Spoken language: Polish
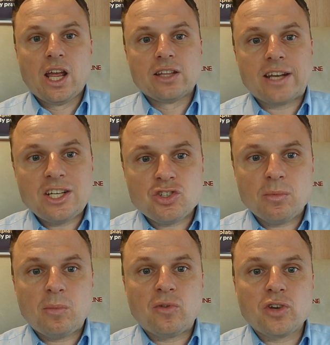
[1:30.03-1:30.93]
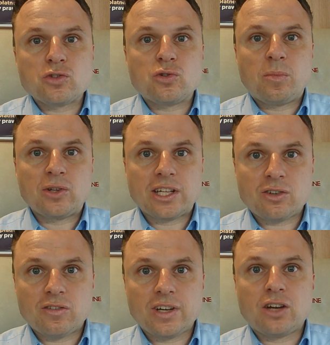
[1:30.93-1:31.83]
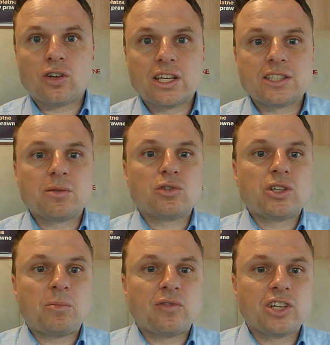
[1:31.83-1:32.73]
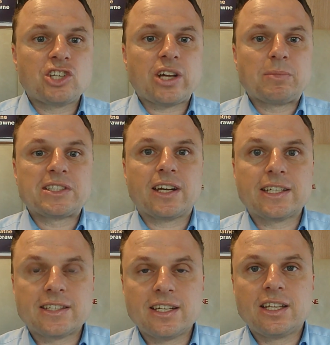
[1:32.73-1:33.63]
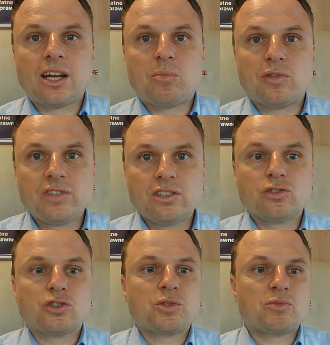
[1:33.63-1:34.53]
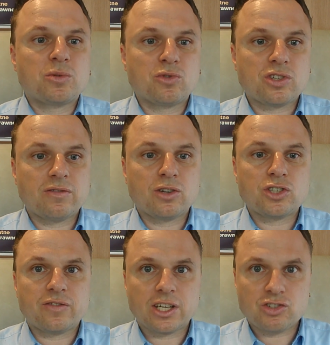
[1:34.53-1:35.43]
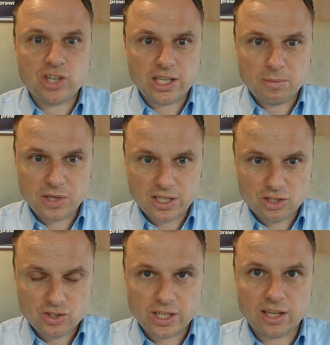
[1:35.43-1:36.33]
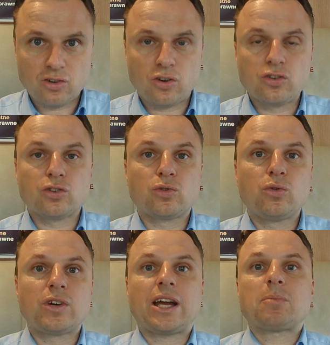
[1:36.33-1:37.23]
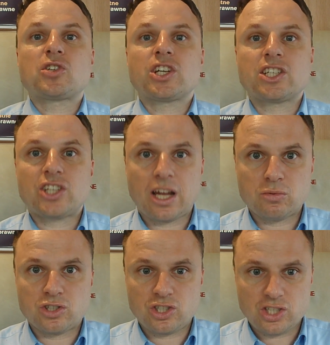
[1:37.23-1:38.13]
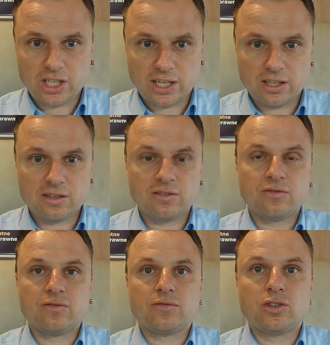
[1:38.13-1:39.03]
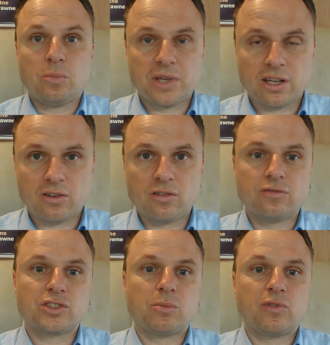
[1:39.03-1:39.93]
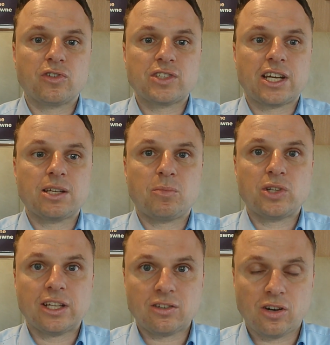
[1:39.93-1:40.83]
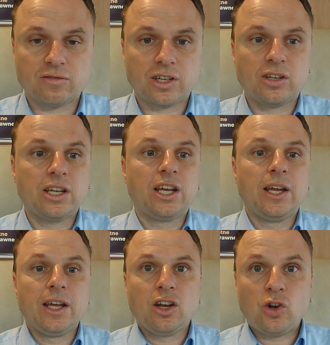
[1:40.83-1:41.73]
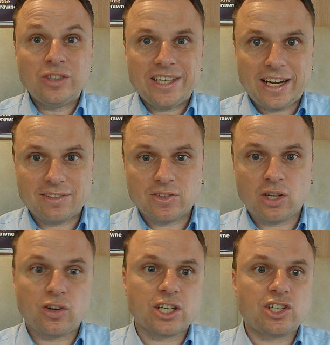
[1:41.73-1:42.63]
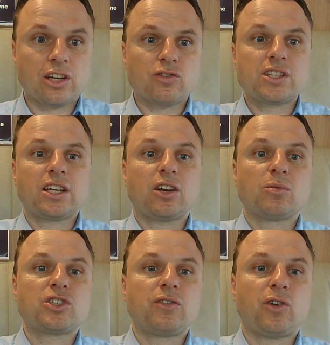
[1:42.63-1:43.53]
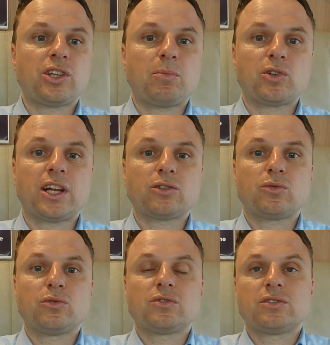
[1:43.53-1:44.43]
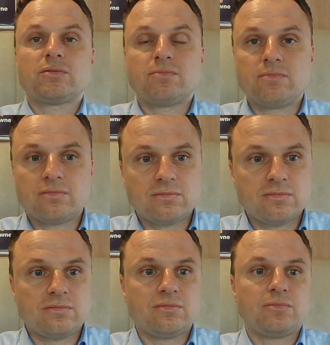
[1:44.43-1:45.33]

Treścią obowiązku podatkowego jest, można powiedzieć, abstrakcyjna powinność przymusowego świadczenia pieniężnego, która przekształci się dopiero w zobowiązanie podatkowe konkretne, określające jakąś kwotę podatku mm,